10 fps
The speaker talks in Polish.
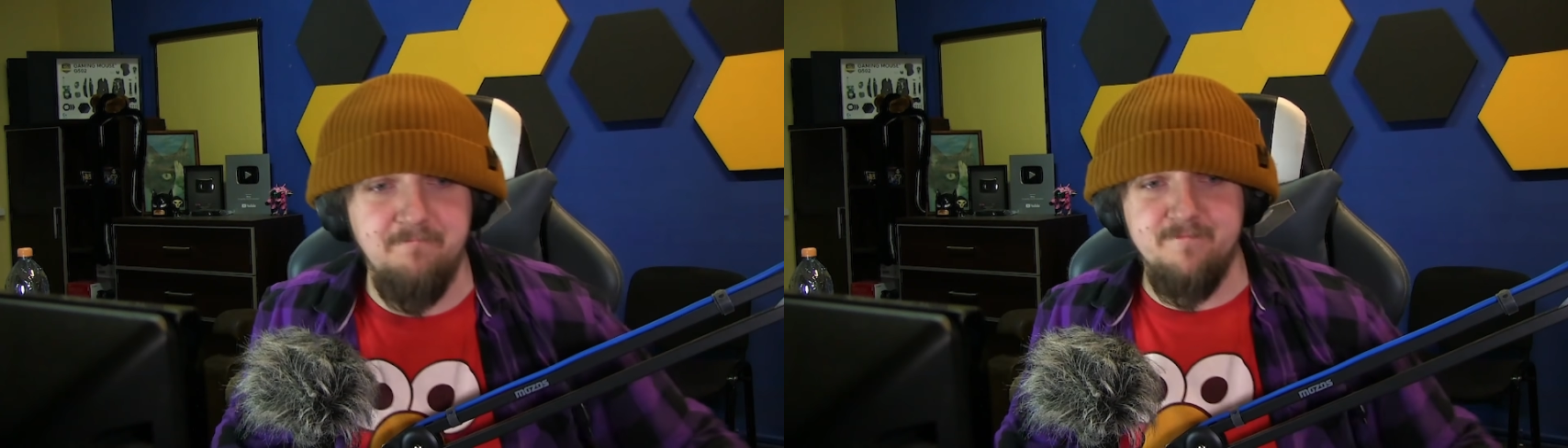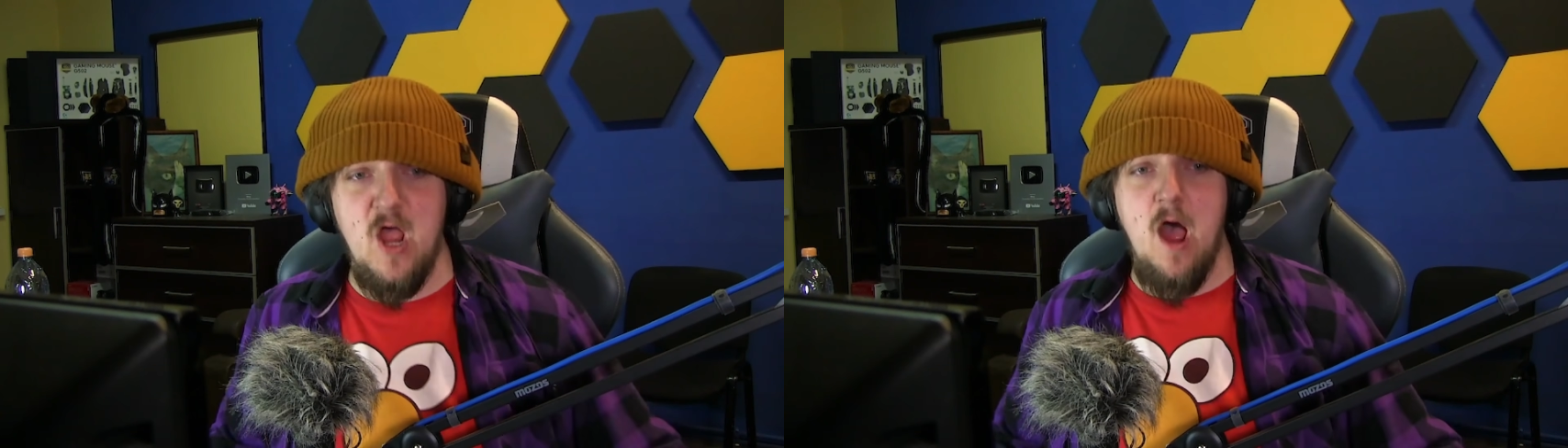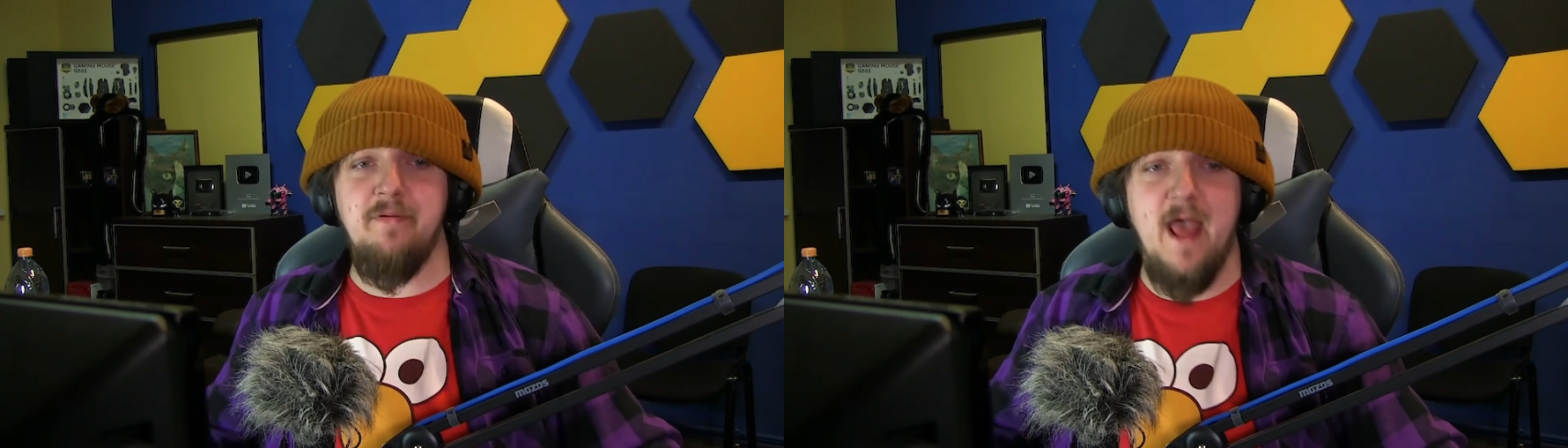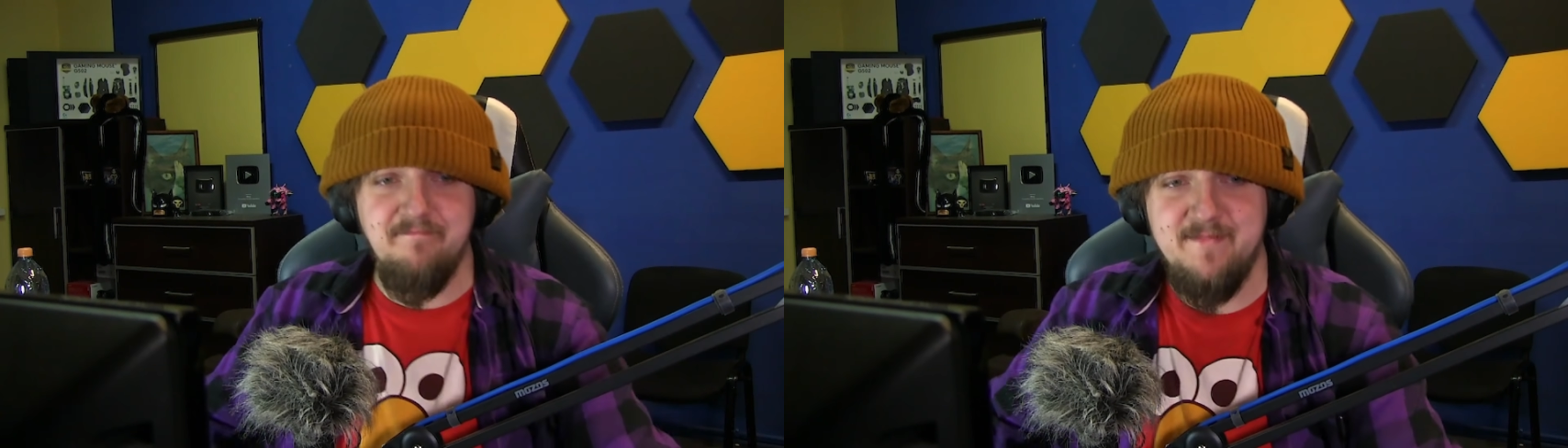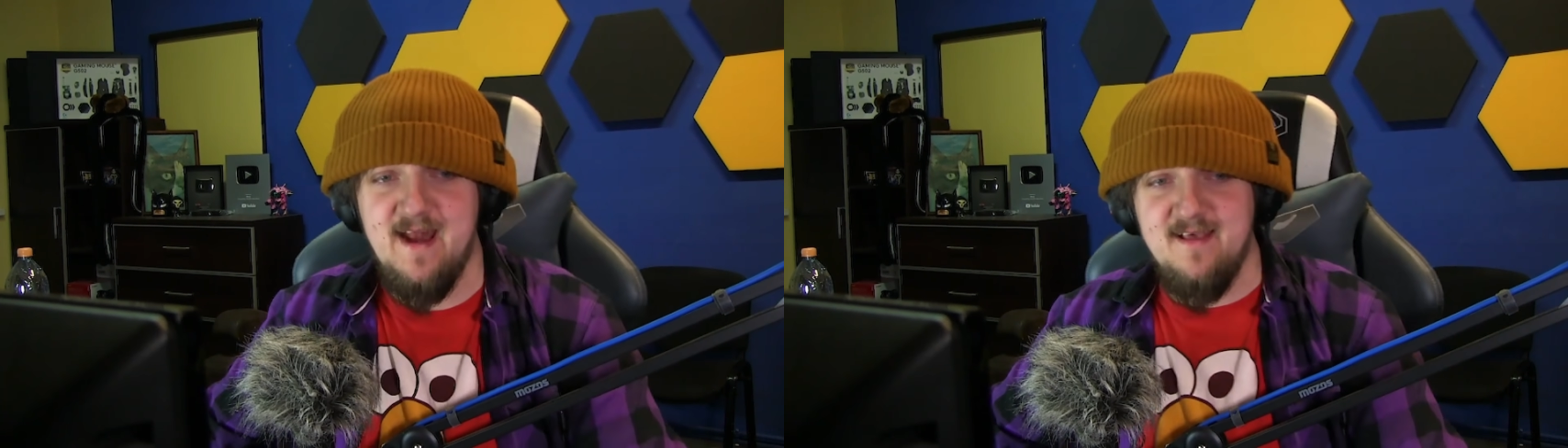dobra,
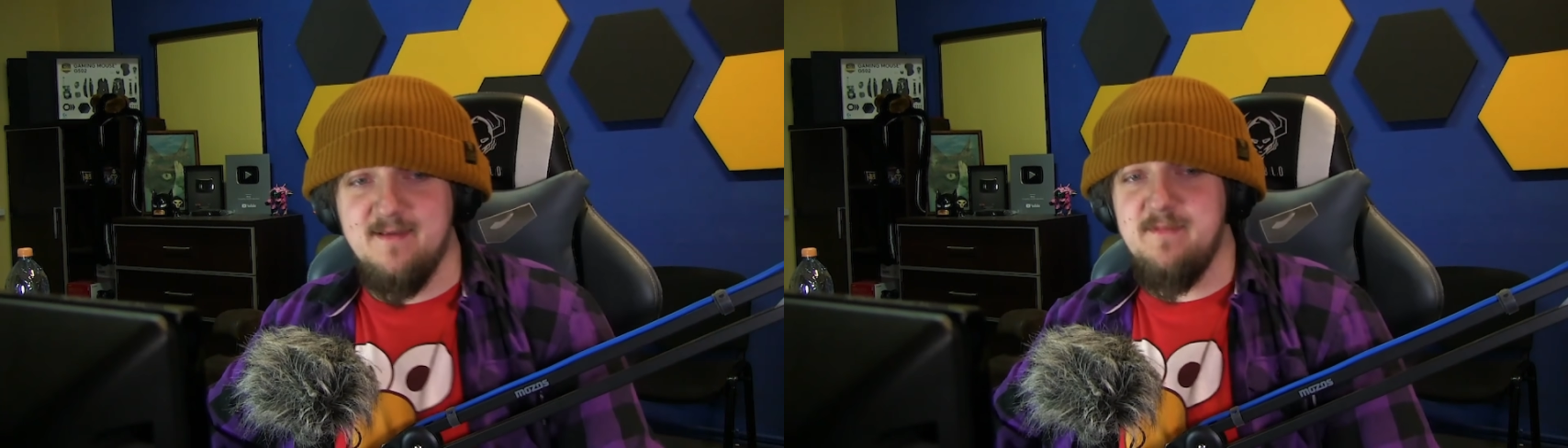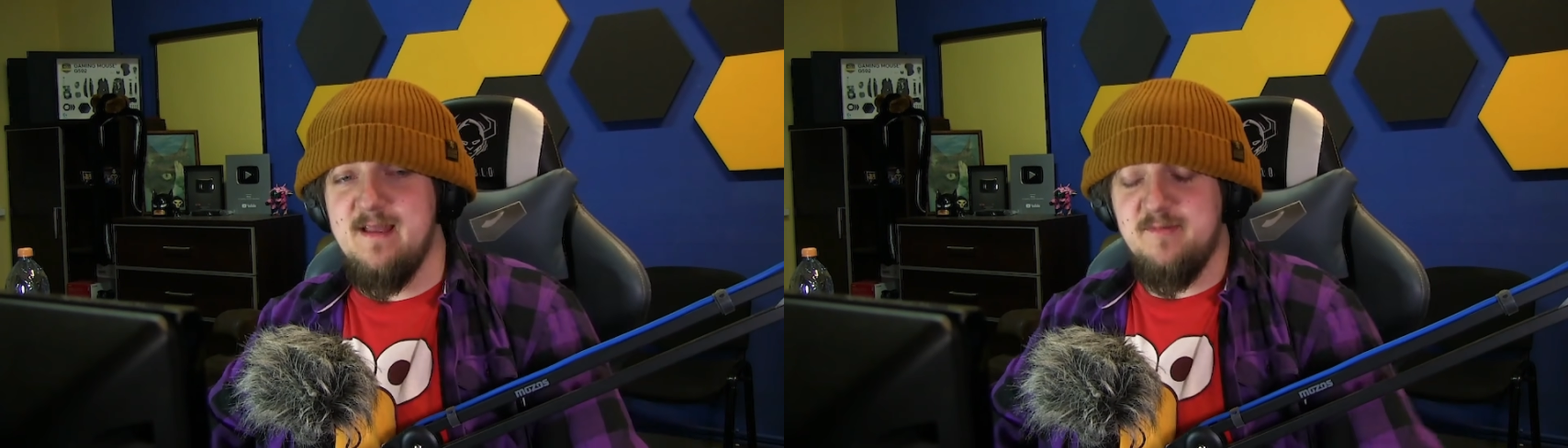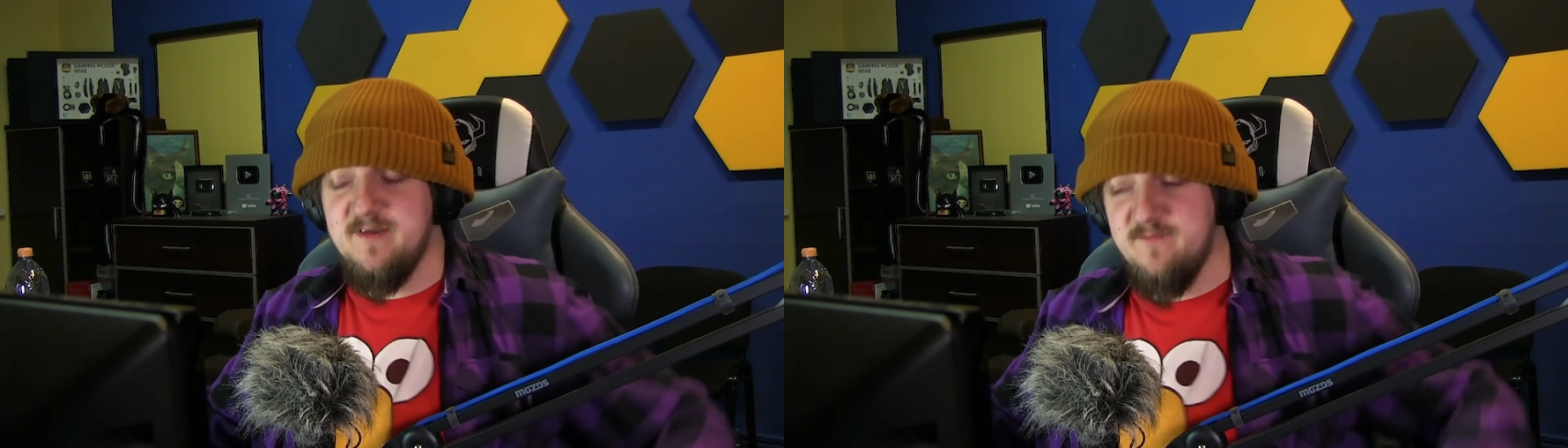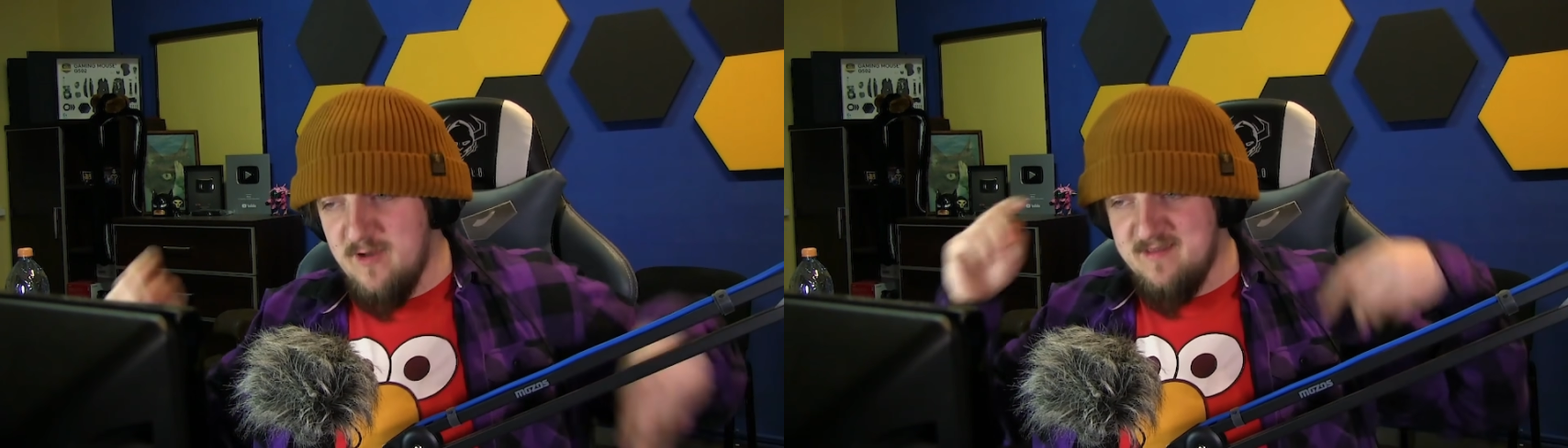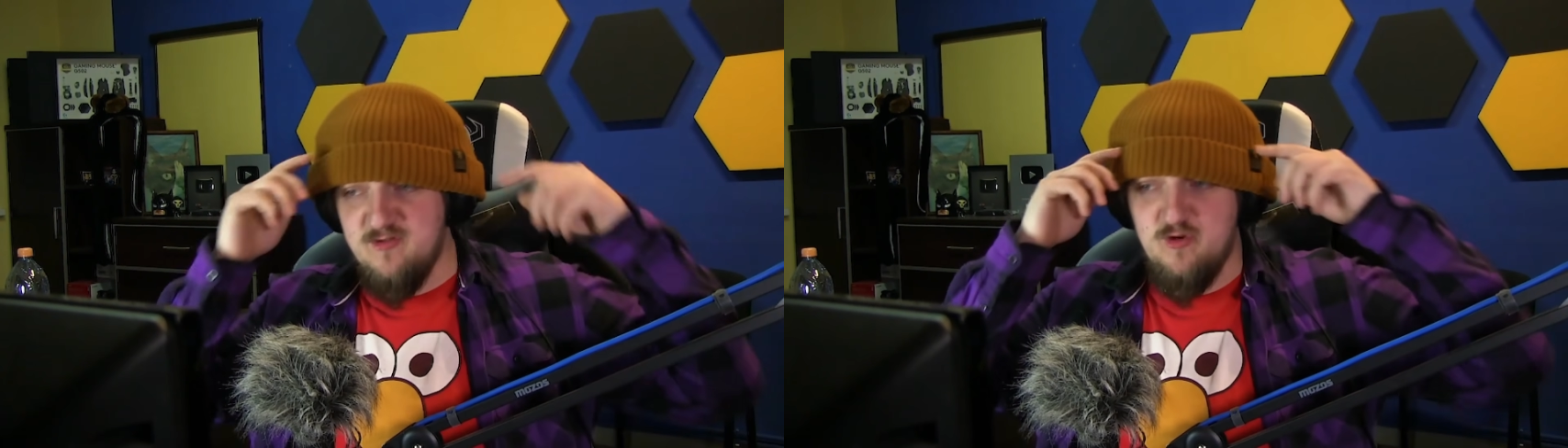teraz zamieniam się w
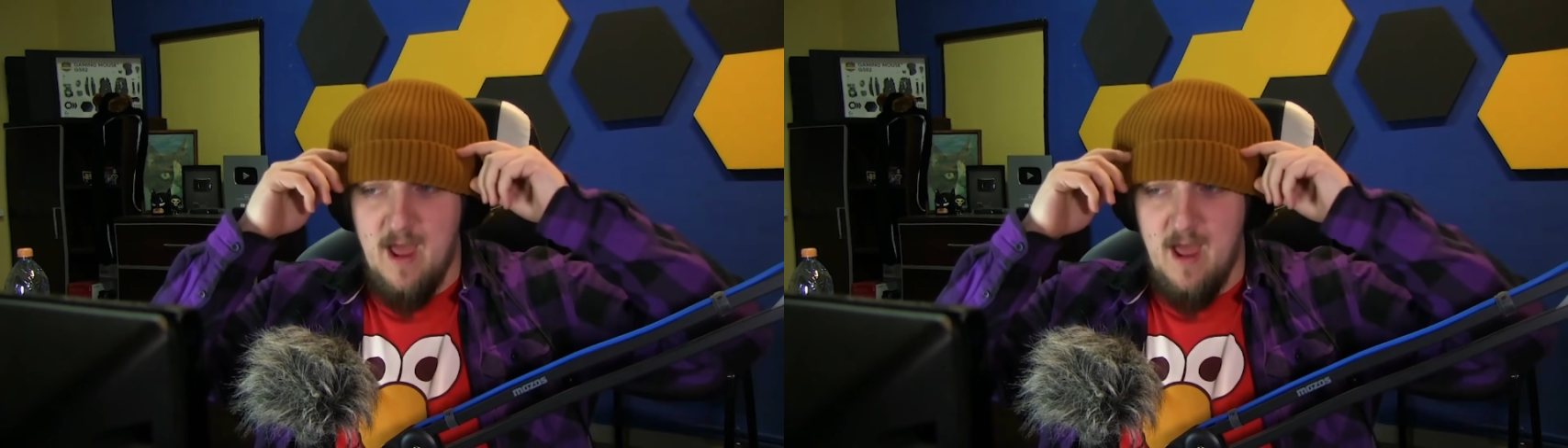łezę żula.